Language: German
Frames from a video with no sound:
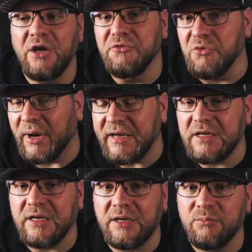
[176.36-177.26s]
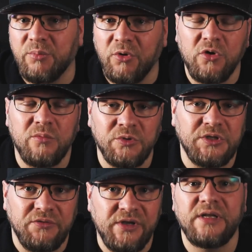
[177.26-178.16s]
Für meinen kleinen Blog
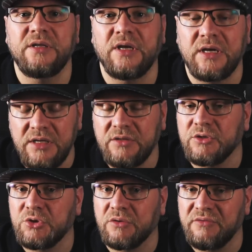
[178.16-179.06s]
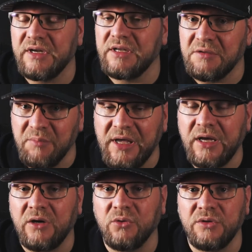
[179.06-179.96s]
muss ich wirklich sagen, ist das schon wirklich
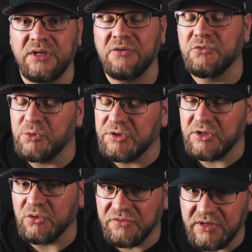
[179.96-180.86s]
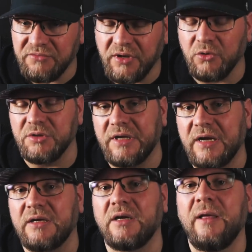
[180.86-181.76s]
mega und dafür möchte ich auf jeden Fall euch
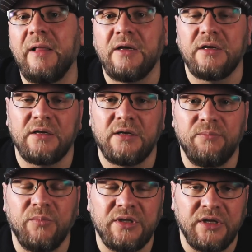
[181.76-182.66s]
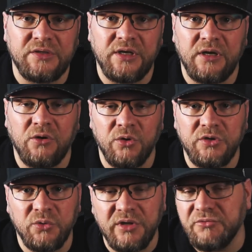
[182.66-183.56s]
danken, ähm, dass ihr
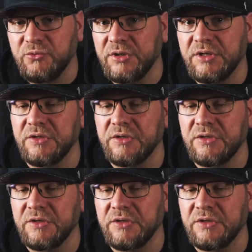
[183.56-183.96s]
euch so dafür interessiert